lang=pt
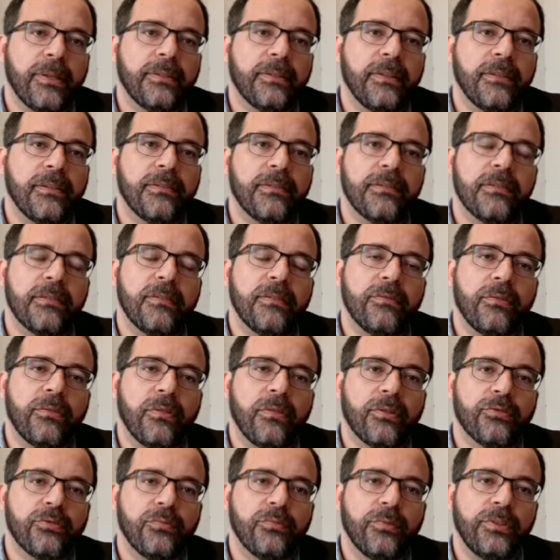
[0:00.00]
de chamar a
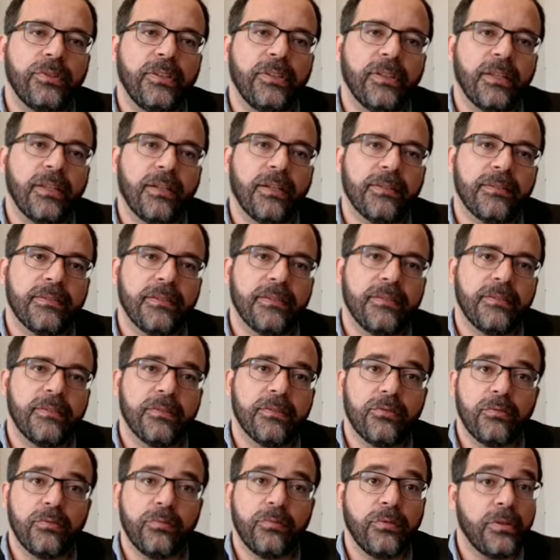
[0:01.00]
atenção, que eu acho muito interessante,